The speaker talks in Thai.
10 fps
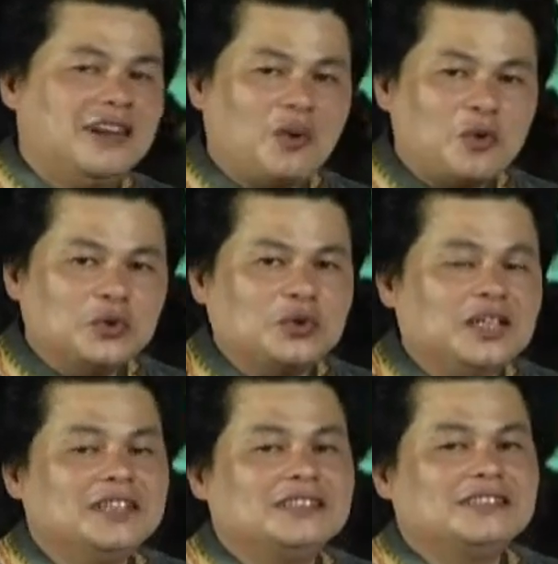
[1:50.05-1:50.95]
ยังคงอยู่
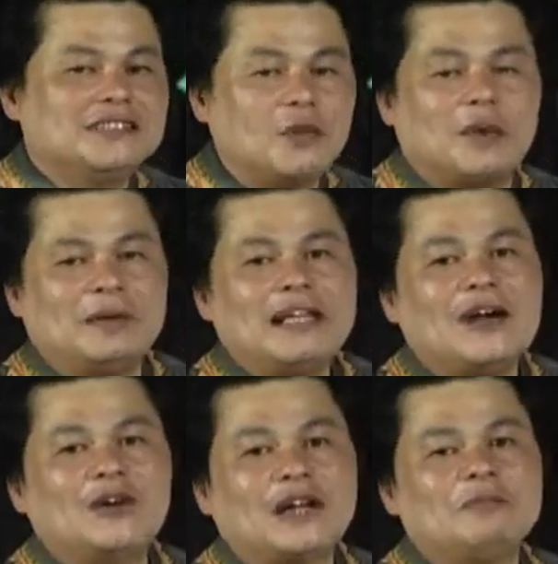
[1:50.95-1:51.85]
ที่จังหวัดพะ
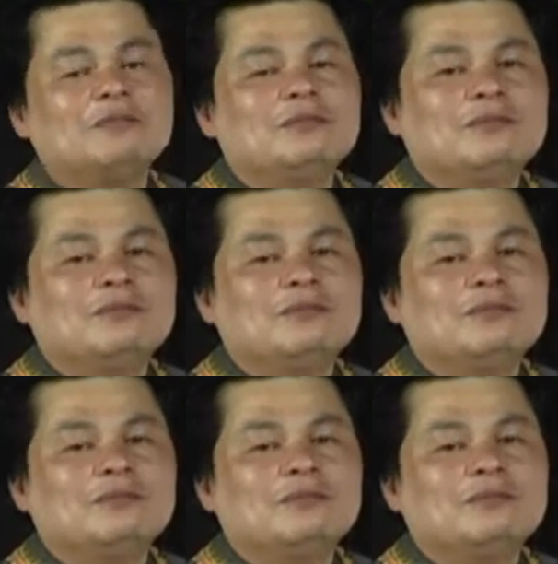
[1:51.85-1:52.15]
เยานะครับ